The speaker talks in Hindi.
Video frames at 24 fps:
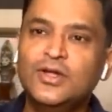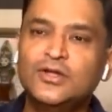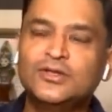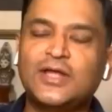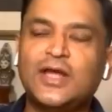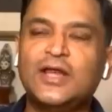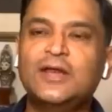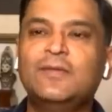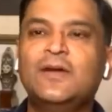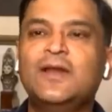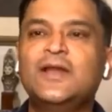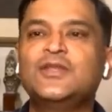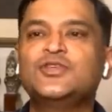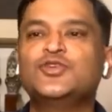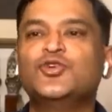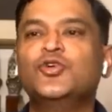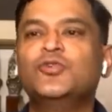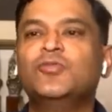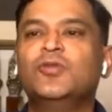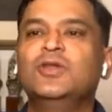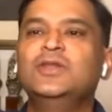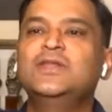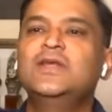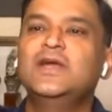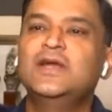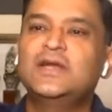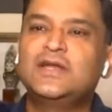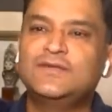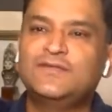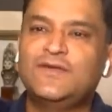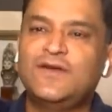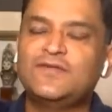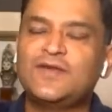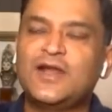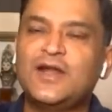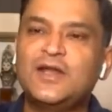तालिबान ने झूठ बोल दिया
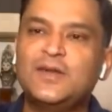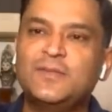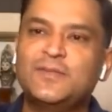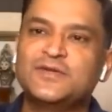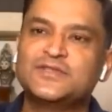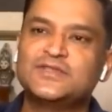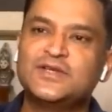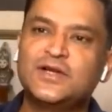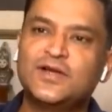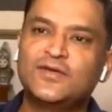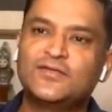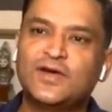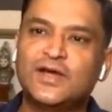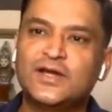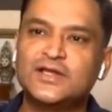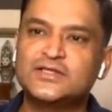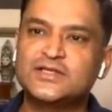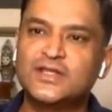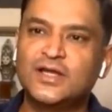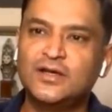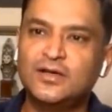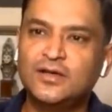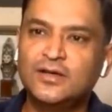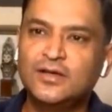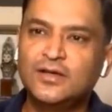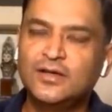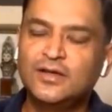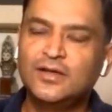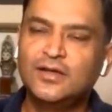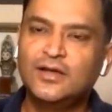85 90 परसेंट अफगानिस्तान